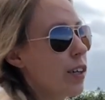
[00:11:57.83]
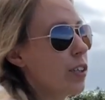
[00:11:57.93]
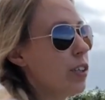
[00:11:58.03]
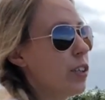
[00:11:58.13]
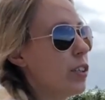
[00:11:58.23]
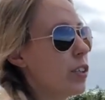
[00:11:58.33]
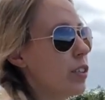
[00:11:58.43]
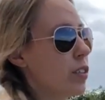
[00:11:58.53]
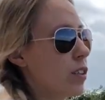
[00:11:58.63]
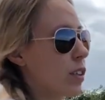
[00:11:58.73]

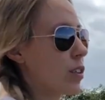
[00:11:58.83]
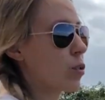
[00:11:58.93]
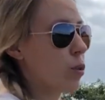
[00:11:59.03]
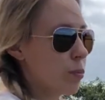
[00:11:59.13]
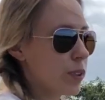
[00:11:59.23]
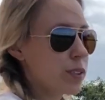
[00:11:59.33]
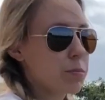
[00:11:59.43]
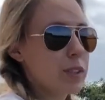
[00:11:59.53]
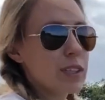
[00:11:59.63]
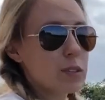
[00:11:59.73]
И этот комплекс был